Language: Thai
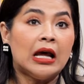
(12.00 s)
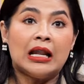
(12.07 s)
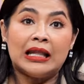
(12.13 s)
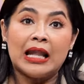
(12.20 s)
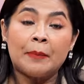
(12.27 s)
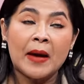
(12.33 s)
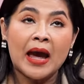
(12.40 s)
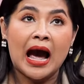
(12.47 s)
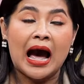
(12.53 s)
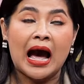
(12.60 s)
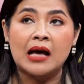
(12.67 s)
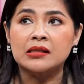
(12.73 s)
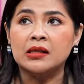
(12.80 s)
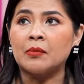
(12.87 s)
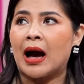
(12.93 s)
และไปหา
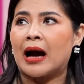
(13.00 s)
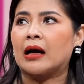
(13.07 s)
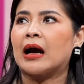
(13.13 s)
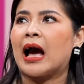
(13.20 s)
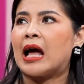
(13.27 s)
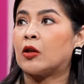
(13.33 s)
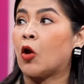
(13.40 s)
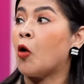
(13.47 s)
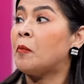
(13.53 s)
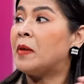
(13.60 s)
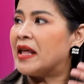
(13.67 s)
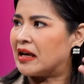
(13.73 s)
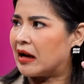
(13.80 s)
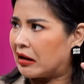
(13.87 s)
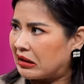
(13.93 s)
สมัครงานร้องเพ
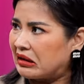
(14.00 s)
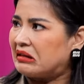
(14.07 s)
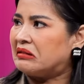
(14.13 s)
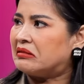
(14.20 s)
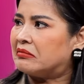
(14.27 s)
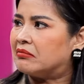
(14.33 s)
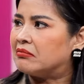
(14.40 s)
ลงกลางคืน